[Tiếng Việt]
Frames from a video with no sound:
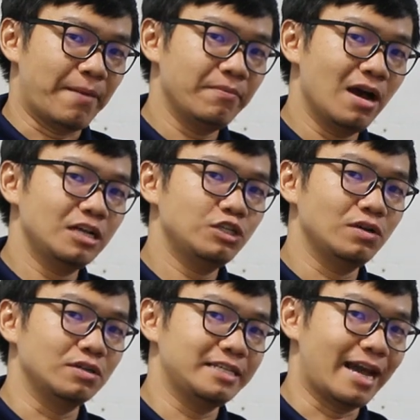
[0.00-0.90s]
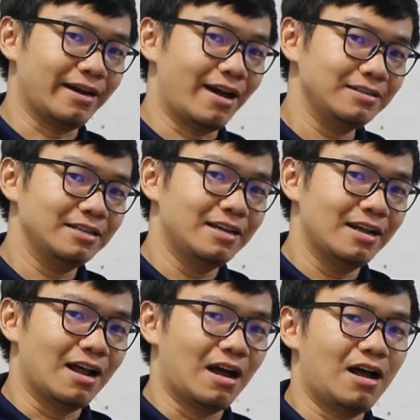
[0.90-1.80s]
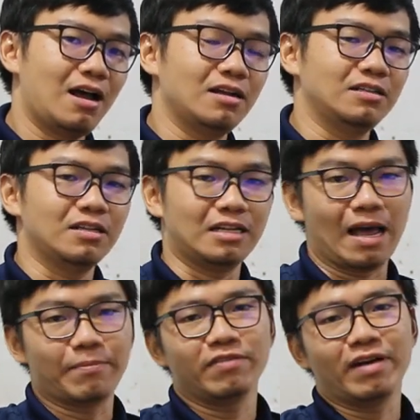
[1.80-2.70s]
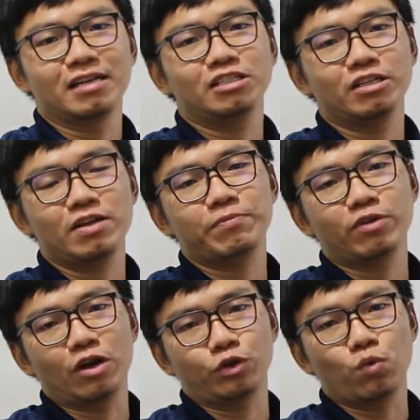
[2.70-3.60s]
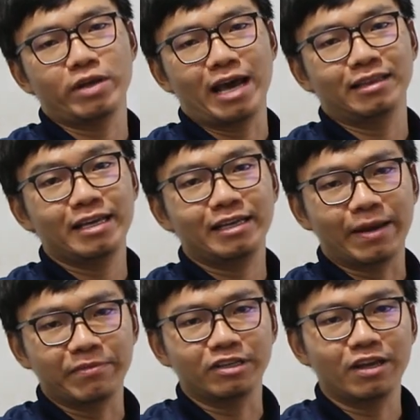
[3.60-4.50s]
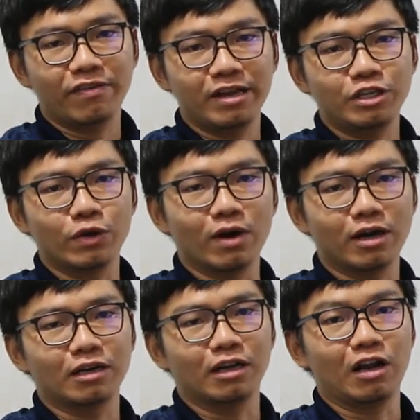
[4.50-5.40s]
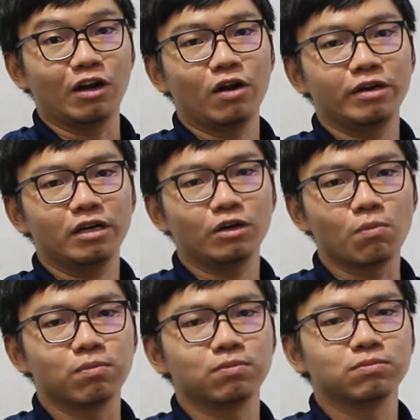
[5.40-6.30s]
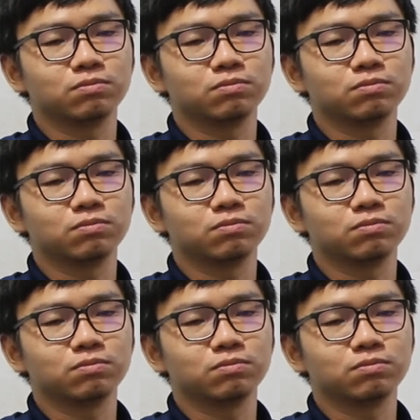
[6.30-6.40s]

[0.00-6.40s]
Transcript: giảm bớt cái số lượng dàn đỡ à, làm như vậy nó sẽ giúp cho chủ nhà tiết kiệm được chi phí nhiều hơn là loại ngói nứt nung